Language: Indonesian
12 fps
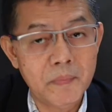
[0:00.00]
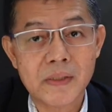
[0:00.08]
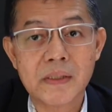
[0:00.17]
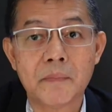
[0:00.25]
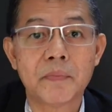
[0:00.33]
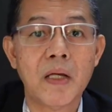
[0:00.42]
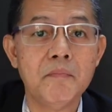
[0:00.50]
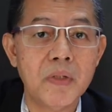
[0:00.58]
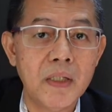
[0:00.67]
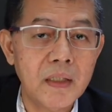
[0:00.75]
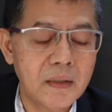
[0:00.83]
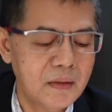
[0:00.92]

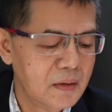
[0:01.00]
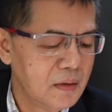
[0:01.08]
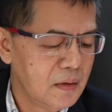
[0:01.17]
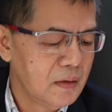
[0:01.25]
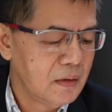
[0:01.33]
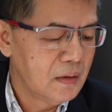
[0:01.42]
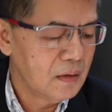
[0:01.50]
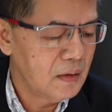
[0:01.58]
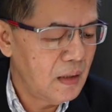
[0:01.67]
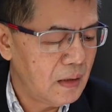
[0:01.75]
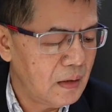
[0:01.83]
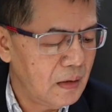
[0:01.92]
September
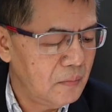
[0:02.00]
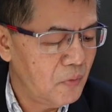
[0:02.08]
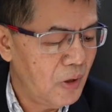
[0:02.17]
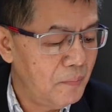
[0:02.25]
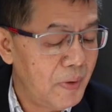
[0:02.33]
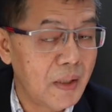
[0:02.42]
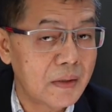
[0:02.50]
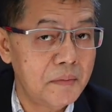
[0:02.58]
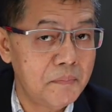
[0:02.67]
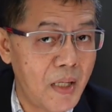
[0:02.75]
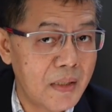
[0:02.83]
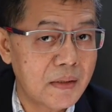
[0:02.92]
dari Muhammad
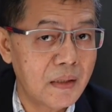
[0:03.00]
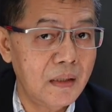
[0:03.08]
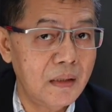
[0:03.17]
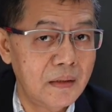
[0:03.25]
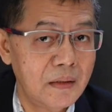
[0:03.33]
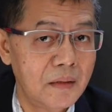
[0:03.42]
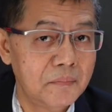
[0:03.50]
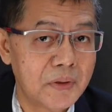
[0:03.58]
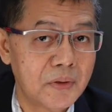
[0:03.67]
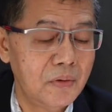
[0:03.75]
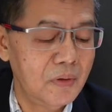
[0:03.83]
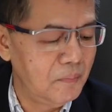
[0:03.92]
Atib Basri. Ya
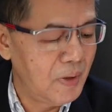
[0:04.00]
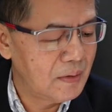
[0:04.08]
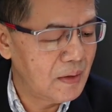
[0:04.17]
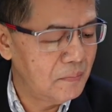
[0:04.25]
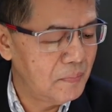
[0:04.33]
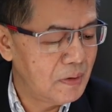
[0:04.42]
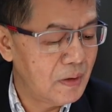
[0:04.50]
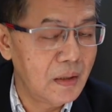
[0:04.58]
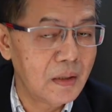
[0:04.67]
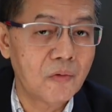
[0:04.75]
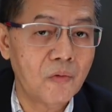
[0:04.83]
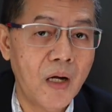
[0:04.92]
betul, mantan
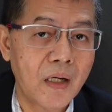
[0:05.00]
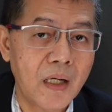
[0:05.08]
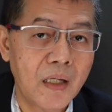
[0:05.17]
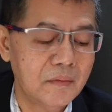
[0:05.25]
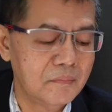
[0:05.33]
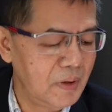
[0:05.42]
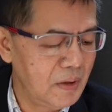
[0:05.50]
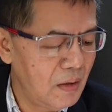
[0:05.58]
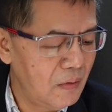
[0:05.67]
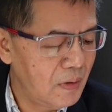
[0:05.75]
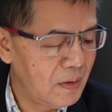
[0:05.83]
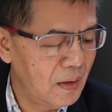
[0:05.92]
Menteri Keuangan.
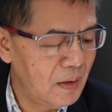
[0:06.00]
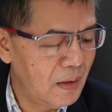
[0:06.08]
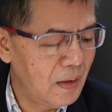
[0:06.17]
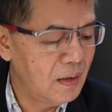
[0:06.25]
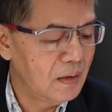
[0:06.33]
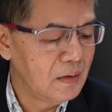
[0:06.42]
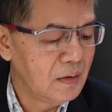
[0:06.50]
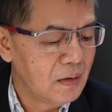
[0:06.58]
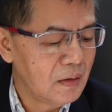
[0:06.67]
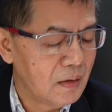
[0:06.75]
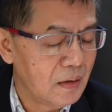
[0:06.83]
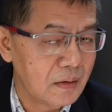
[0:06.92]
Beliau adalah
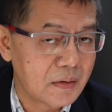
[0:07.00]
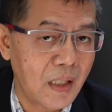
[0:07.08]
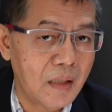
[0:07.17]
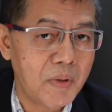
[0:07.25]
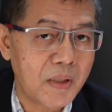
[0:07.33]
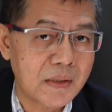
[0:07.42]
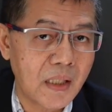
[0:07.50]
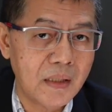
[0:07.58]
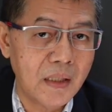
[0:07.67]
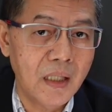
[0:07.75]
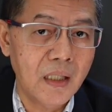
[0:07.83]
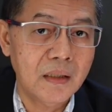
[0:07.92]
eh, sahabat
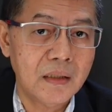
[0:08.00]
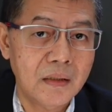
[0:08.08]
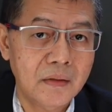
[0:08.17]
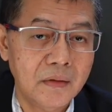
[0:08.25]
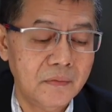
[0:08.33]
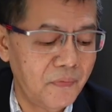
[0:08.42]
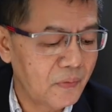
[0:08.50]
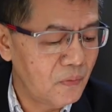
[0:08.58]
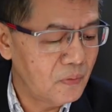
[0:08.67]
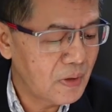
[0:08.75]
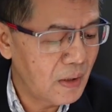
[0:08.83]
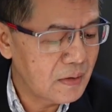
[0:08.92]
saya di
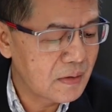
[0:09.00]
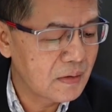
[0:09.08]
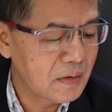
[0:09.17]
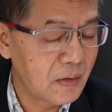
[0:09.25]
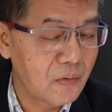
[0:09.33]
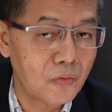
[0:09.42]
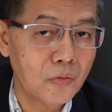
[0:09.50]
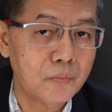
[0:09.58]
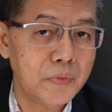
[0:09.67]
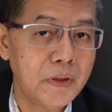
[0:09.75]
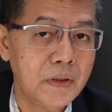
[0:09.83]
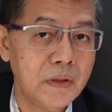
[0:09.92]
Fakultas
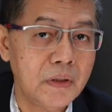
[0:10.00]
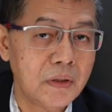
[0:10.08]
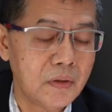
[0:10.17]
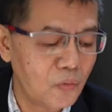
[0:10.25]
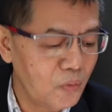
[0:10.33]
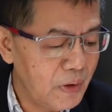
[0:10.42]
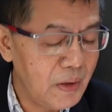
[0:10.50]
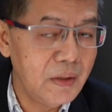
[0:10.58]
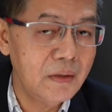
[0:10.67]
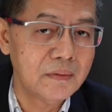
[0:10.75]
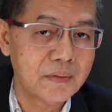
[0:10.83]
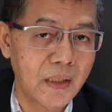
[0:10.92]
Ekonomi UI.
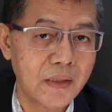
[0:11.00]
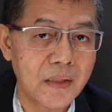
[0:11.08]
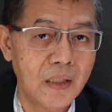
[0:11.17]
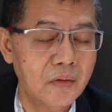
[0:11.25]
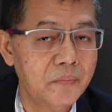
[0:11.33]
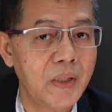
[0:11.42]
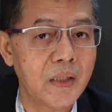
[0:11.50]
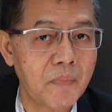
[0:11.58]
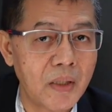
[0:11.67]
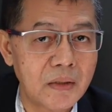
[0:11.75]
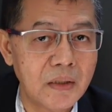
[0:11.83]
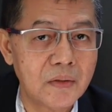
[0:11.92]
Saya selalu
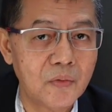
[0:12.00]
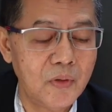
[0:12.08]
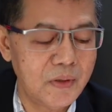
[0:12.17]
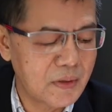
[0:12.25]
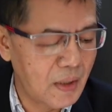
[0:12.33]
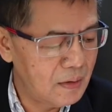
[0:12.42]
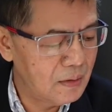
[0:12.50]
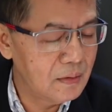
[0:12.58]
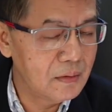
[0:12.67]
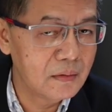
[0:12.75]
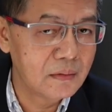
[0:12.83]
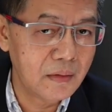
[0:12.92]
menikmati
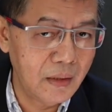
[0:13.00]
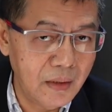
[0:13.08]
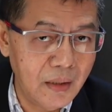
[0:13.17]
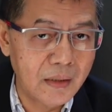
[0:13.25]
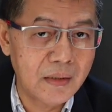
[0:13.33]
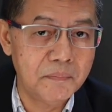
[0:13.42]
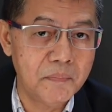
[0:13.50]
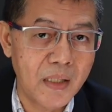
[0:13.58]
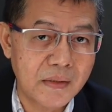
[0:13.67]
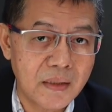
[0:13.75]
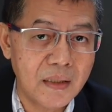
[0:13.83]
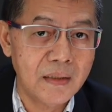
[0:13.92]
tulisan Dede Atib
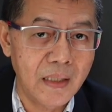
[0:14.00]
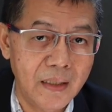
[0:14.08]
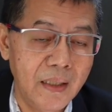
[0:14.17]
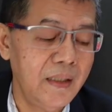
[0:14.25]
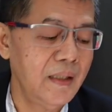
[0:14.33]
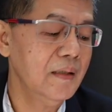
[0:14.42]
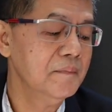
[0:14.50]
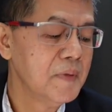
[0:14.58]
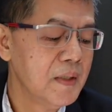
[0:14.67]
Basri, Dede ya,